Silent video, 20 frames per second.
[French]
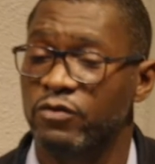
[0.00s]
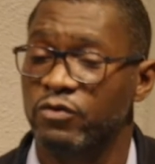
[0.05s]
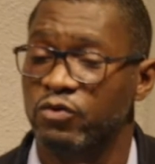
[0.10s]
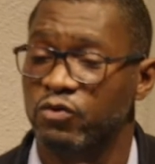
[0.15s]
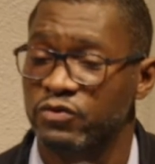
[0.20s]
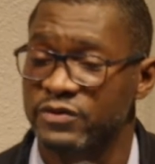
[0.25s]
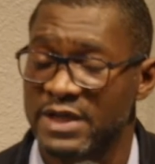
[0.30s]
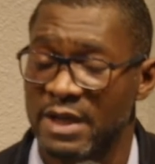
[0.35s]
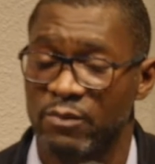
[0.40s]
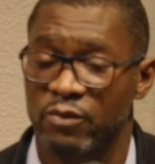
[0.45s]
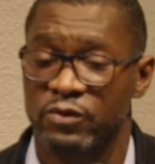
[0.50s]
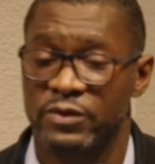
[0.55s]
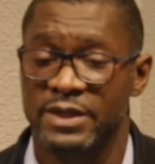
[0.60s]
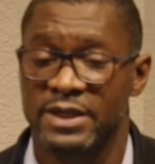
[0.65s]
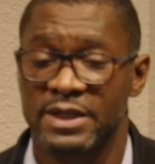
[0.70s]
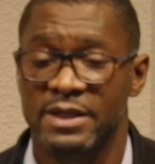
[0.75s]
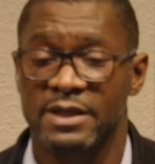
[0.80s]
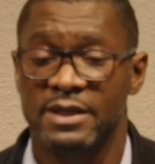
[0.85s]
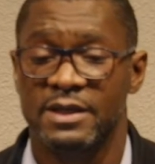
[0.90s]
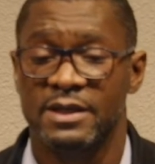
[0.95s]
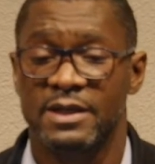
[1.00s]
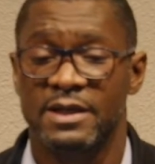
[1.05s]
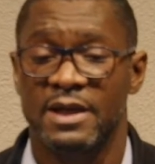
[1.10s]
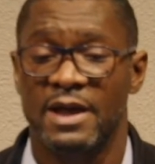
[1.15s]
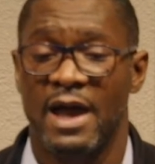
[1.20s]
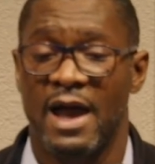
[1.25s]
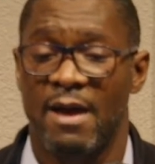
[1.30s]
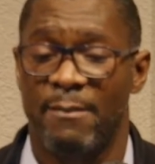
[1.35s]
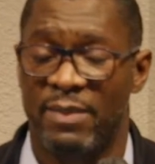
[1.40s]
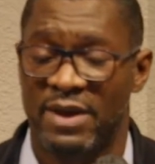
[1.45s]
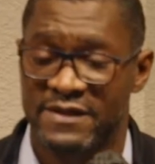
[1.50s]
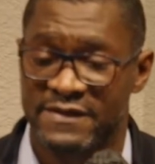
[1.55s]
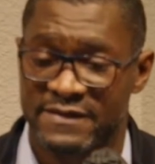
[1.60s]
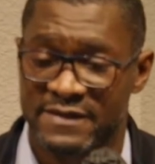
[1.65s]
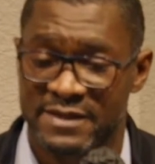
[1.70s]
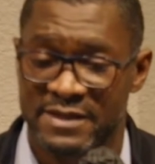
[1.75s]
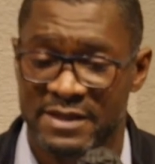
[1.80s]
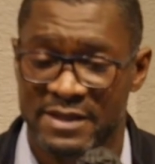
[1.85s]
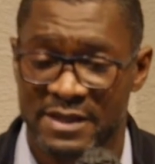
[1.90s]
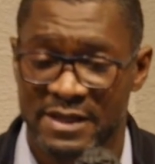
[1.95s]
nous amener à
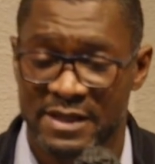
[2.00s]
passer